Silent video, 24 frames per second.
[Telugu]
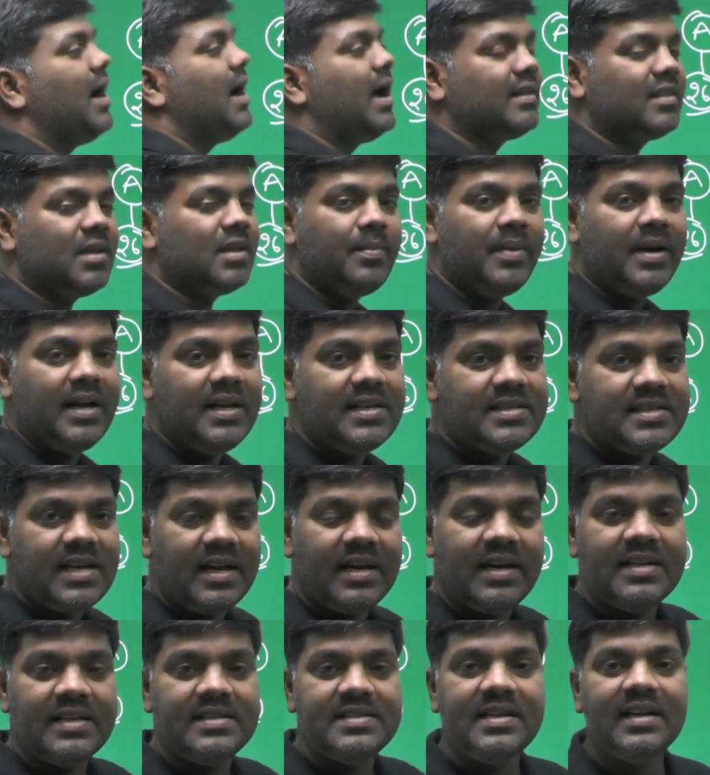అర్థమెటిక్స్
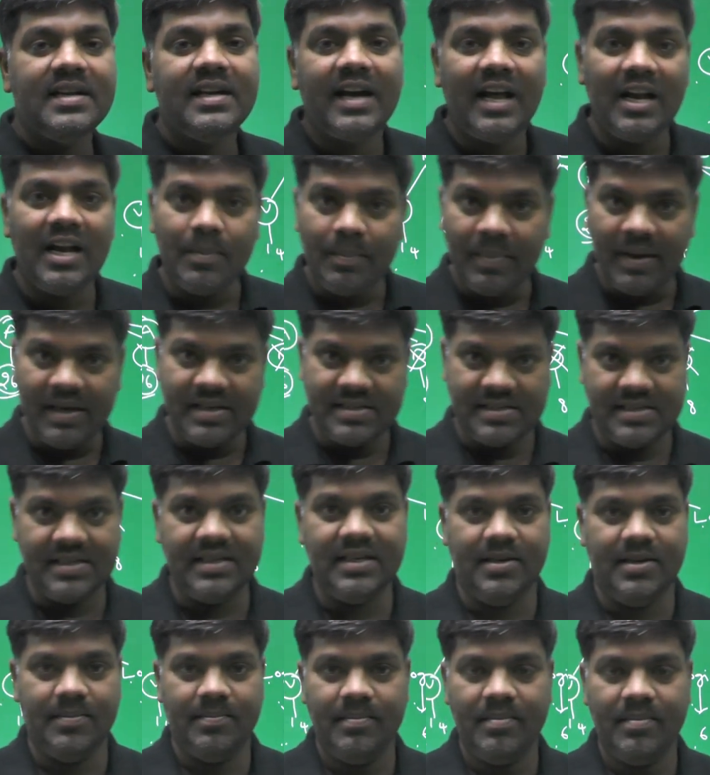అండ్ రీజనింగ్ కలిపేసి
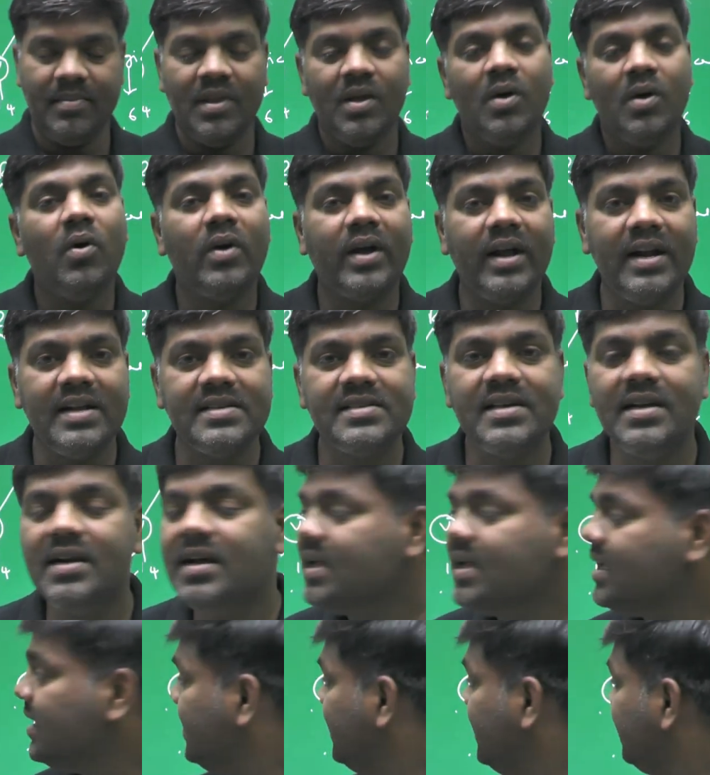ఓకేనా సార్
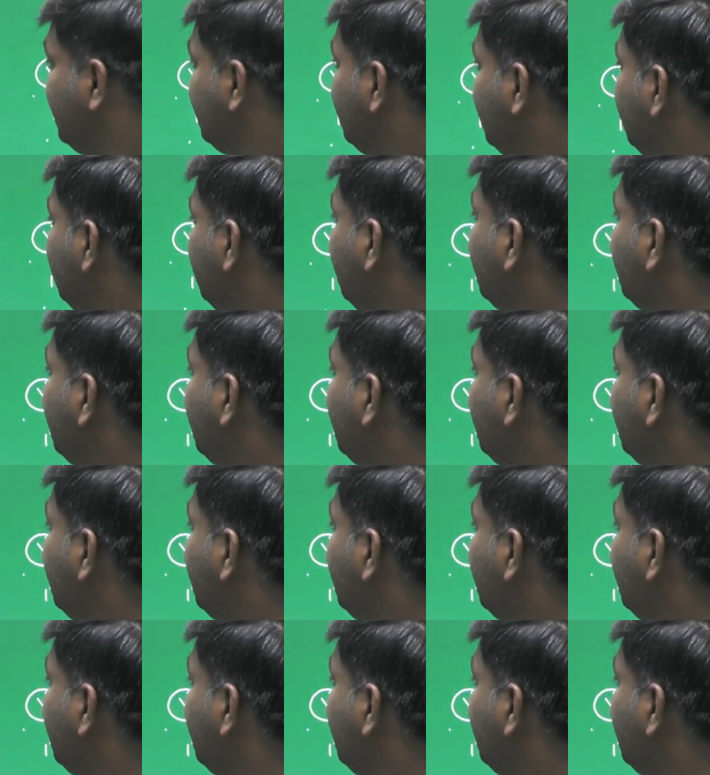ఇది